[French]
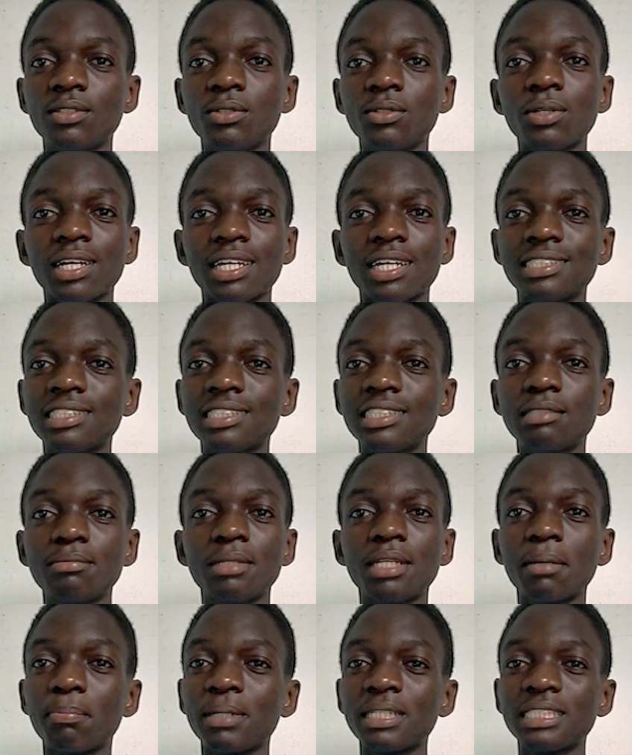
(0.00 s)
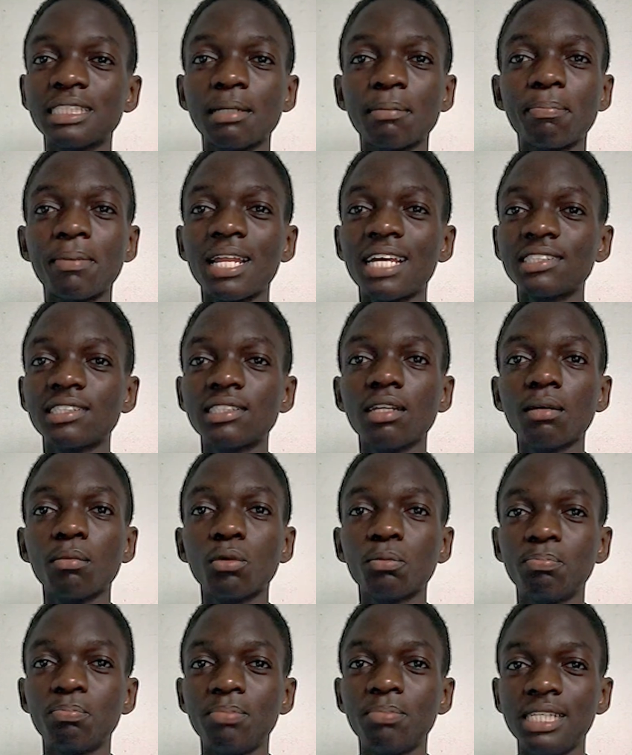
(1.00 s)
Le racisme n'a pas sa place dans
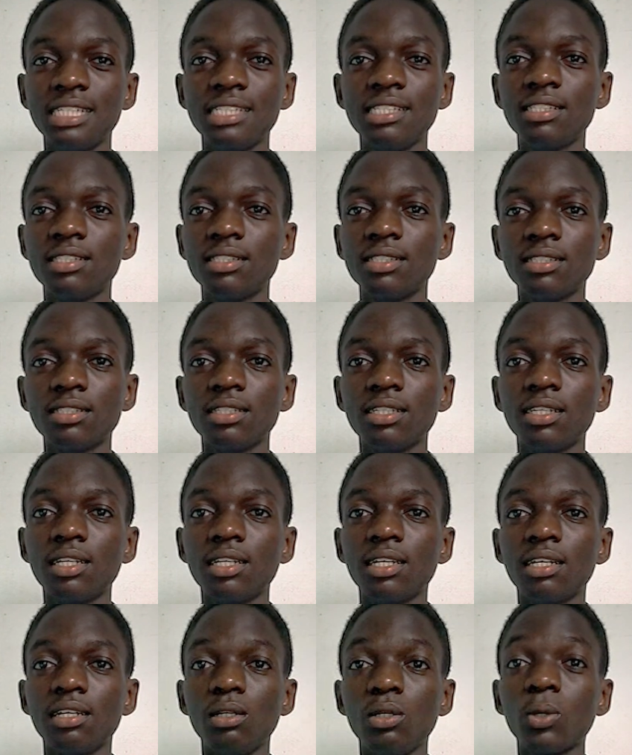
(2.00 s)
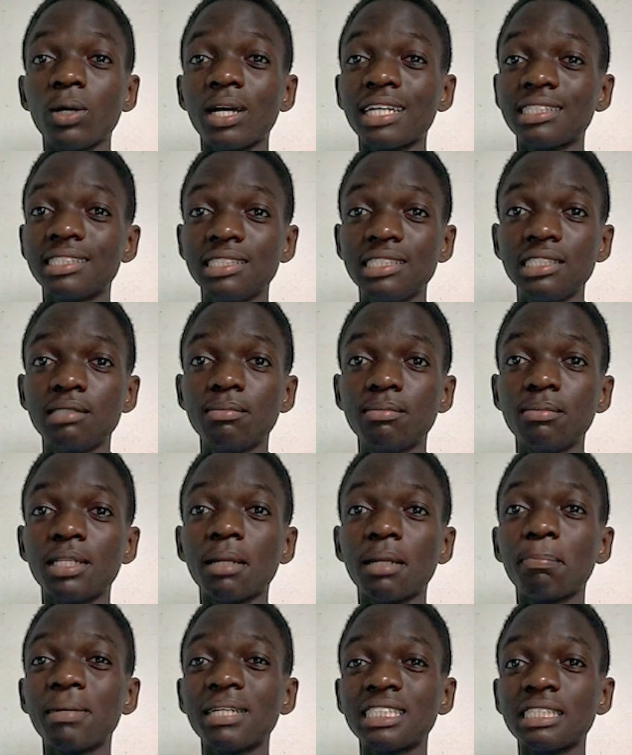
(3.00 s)
mon pays. Le racisme n'a
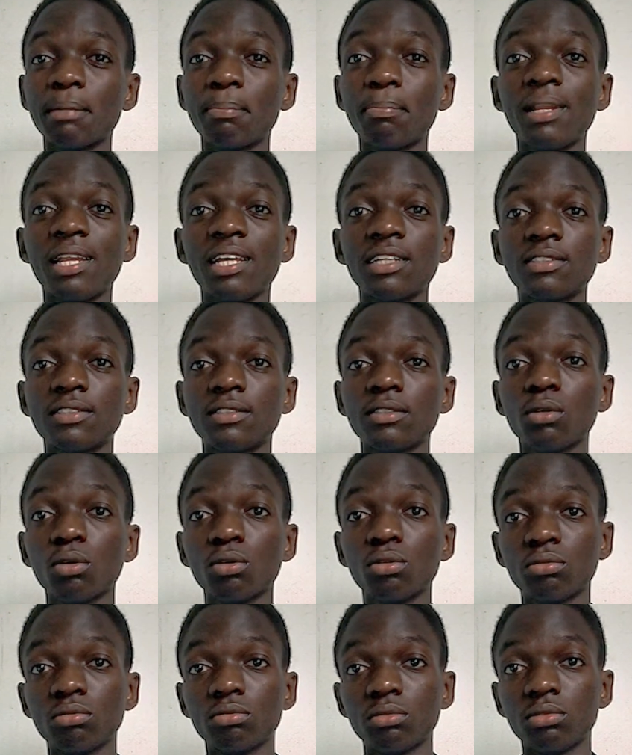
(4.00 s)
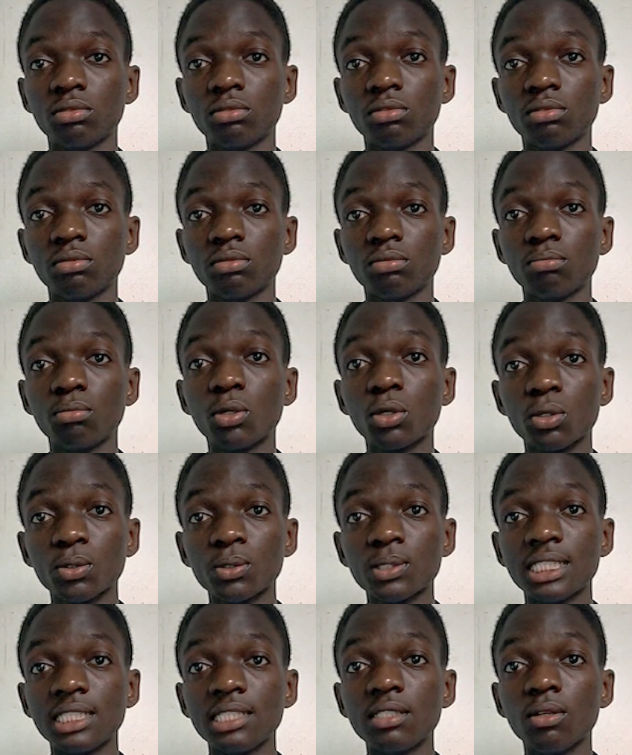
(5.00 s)
pas sa place dans mon
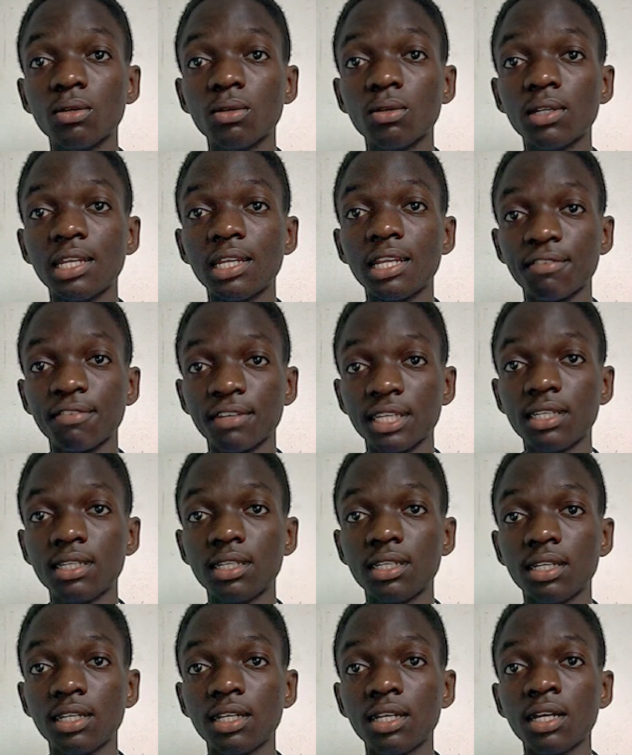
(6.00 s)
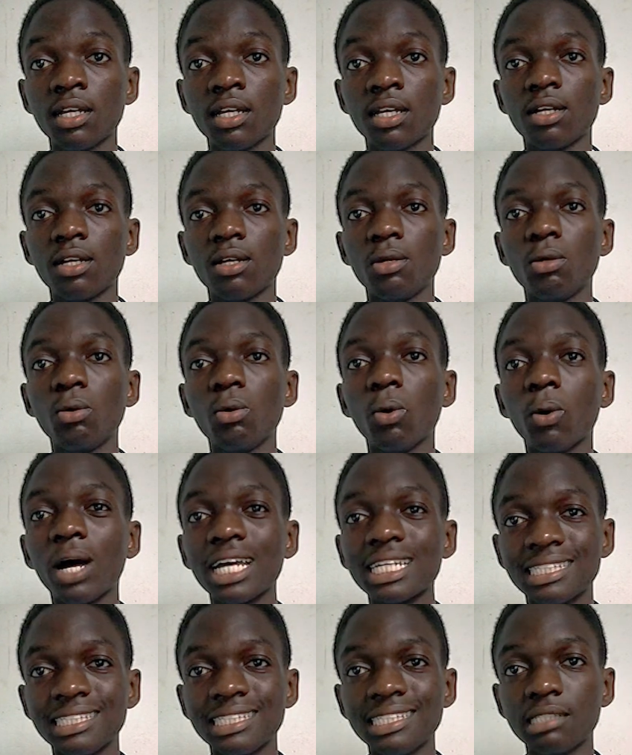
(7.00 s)
continent, l'Afrique. Le
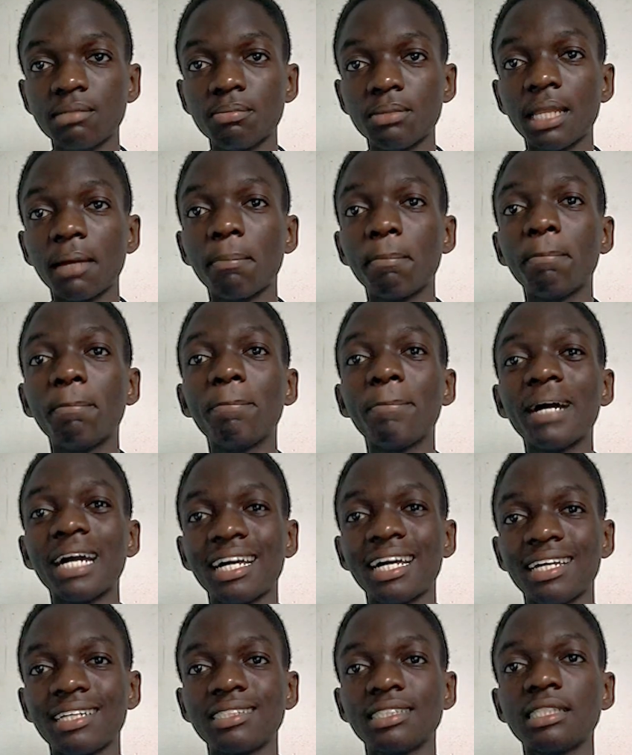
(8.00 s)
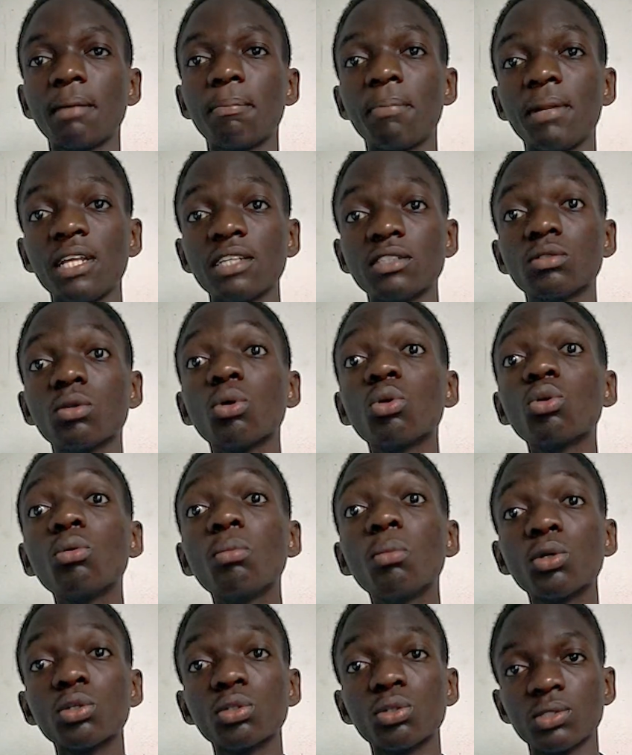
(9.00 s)
racisme n'a pas sa place dans le
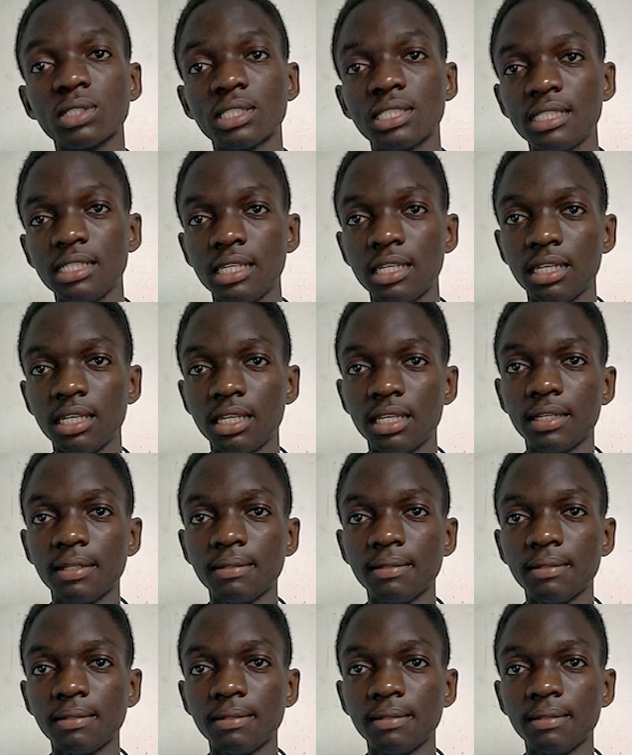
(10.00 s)
monde entier.